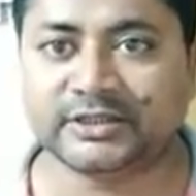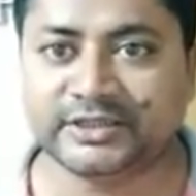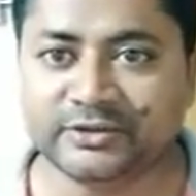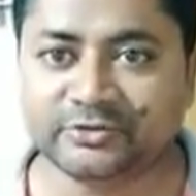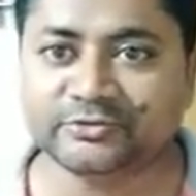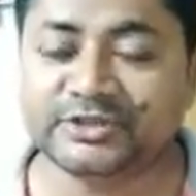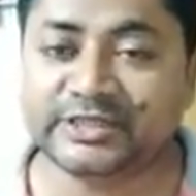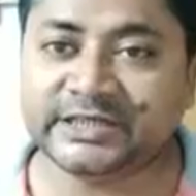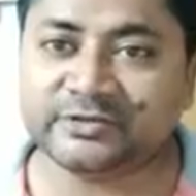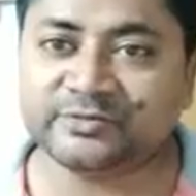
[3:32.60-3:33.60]
কিন্তু
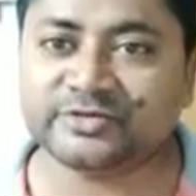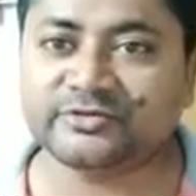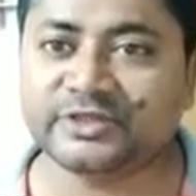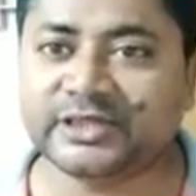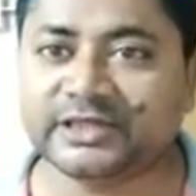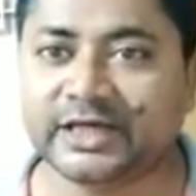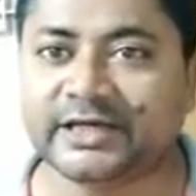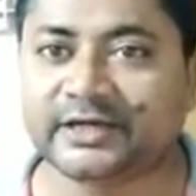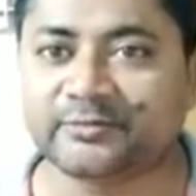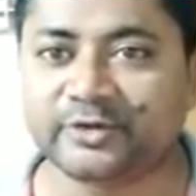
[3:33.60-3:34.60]
যে সমস্ত নেতা
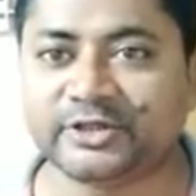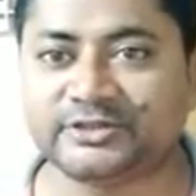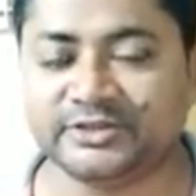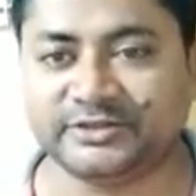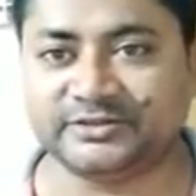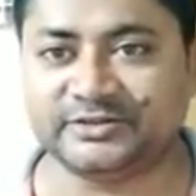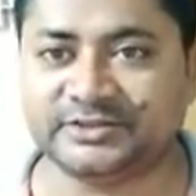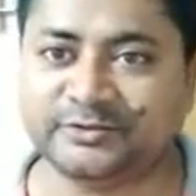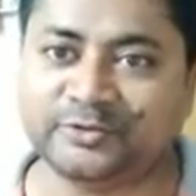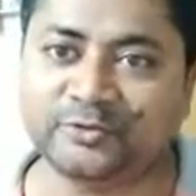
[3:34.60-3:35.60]
এরা বলেছেন
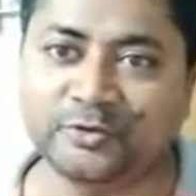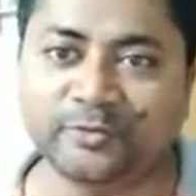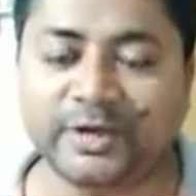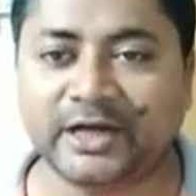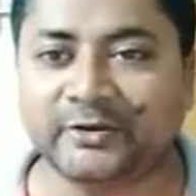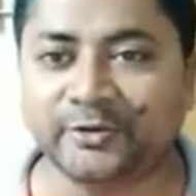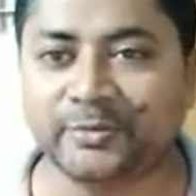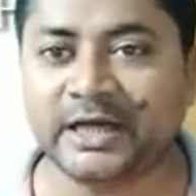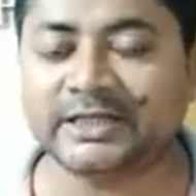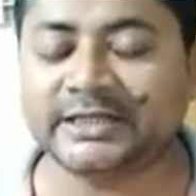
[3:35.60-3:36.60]
যে গো ব্যাক গো
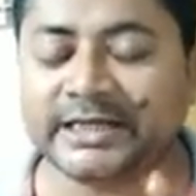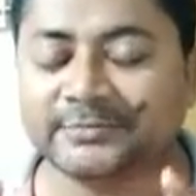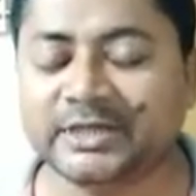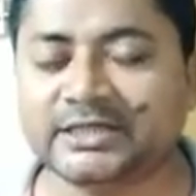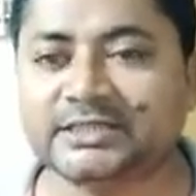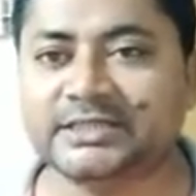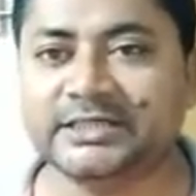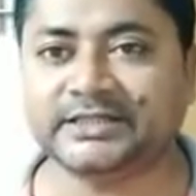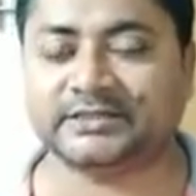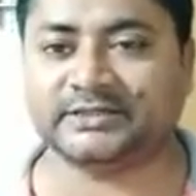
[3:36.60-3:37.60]
ব্যাক দেখবেন
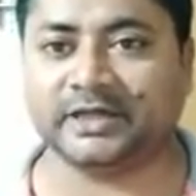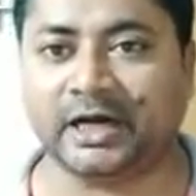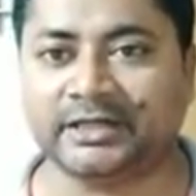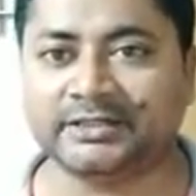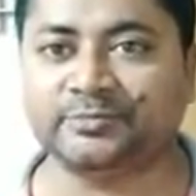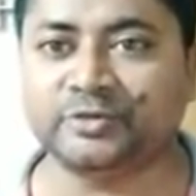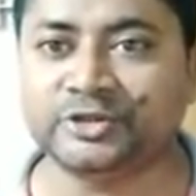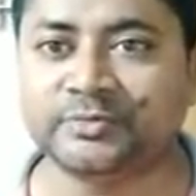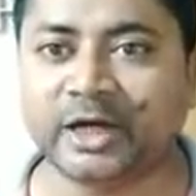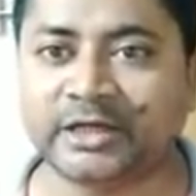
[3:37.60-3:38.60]
ঠিক তারই
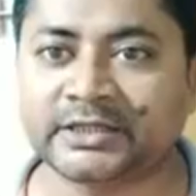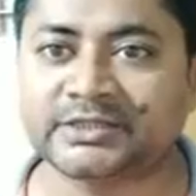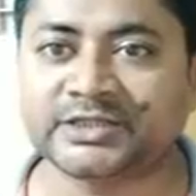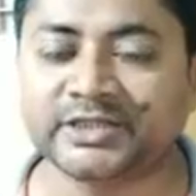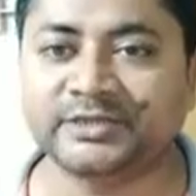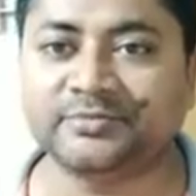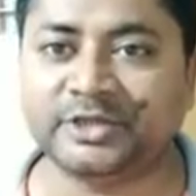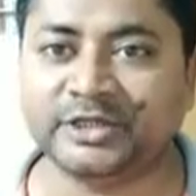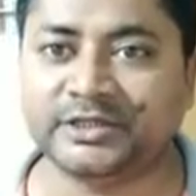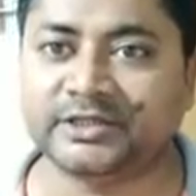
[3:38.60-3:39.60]
পরিবারের ছেলে
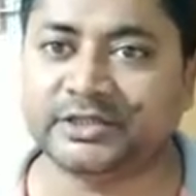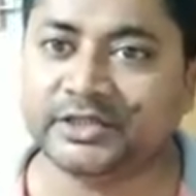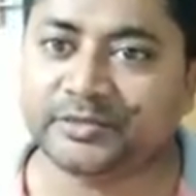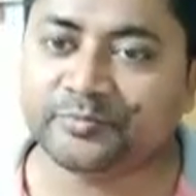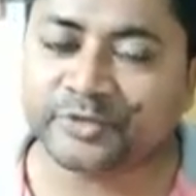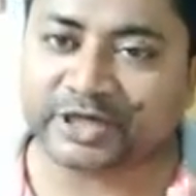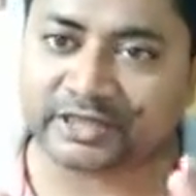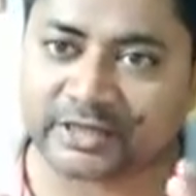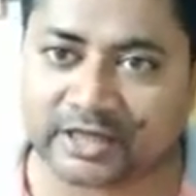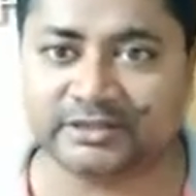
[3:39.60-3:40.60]
মেয়ে
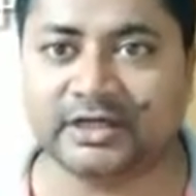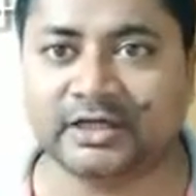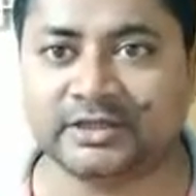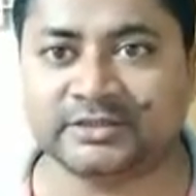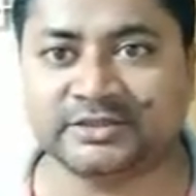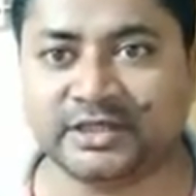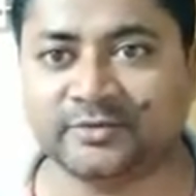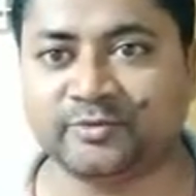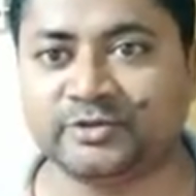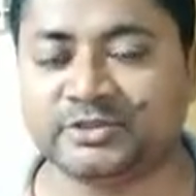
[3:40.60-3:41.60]
নেতা যারা আছেন
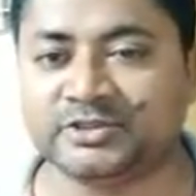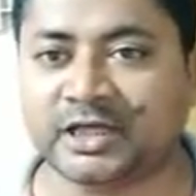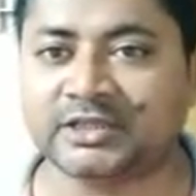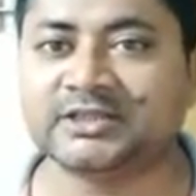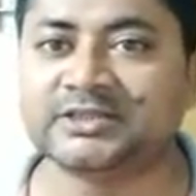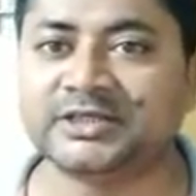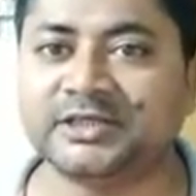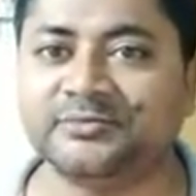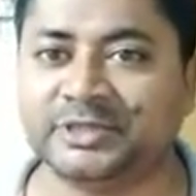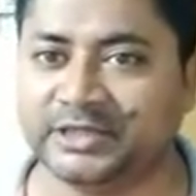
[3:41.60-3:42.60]
যারা বলছেন তাদেরই
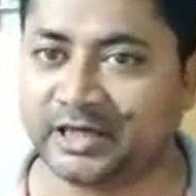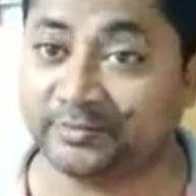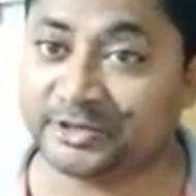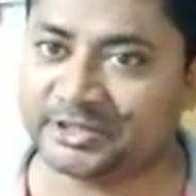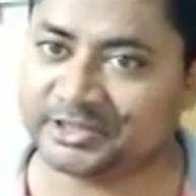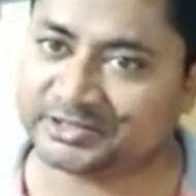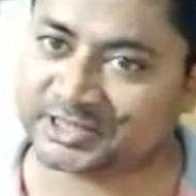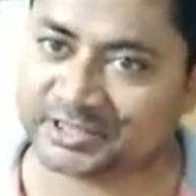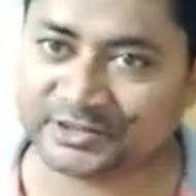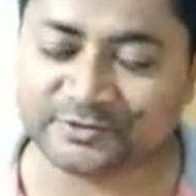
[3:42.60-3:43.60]
ছেলে মেয়ে আমেরিকায়
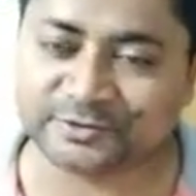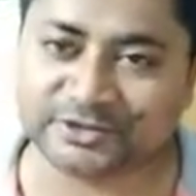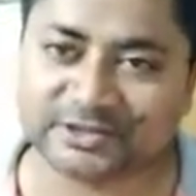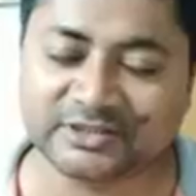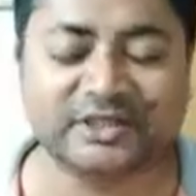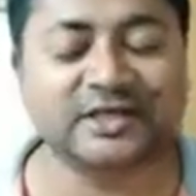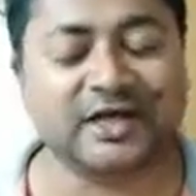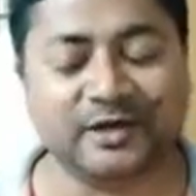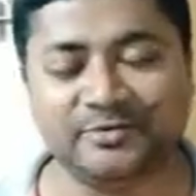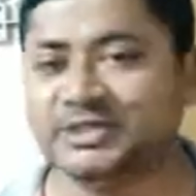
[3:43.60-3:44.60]
চাকরি করছেন
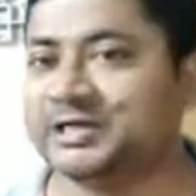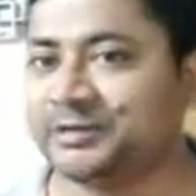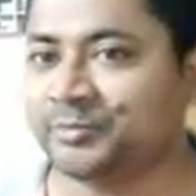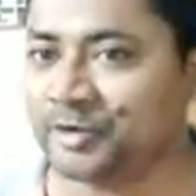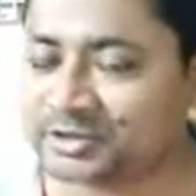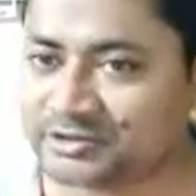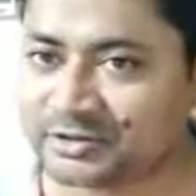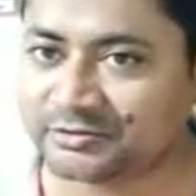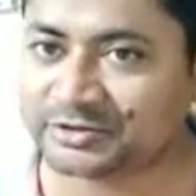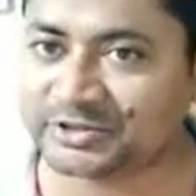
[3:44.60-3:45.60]
আমেরিকায়
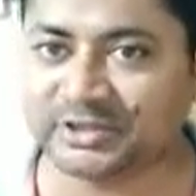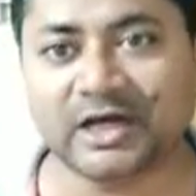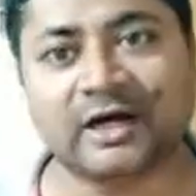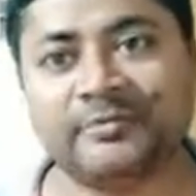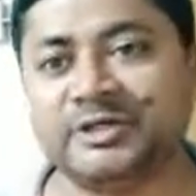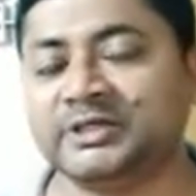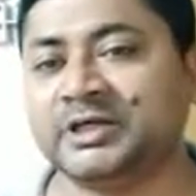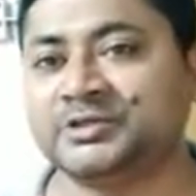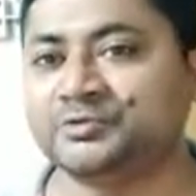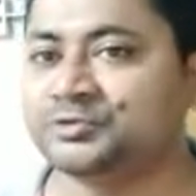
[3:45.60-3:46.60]
পড়াশোনা করছেন
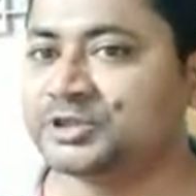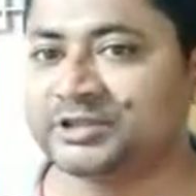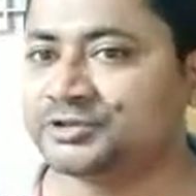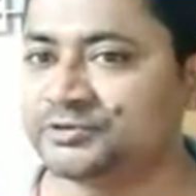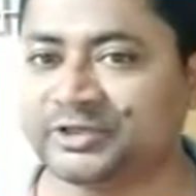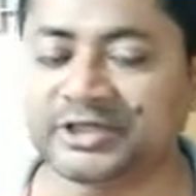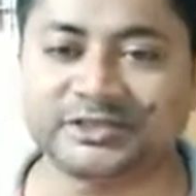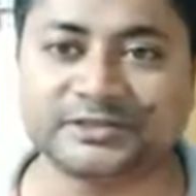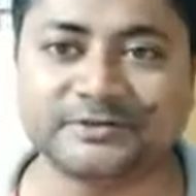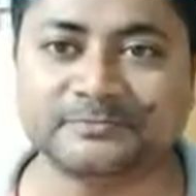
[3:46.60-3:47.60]
আমেরিকায় সুখ স্বাচ্ছন্দ্যে আছেন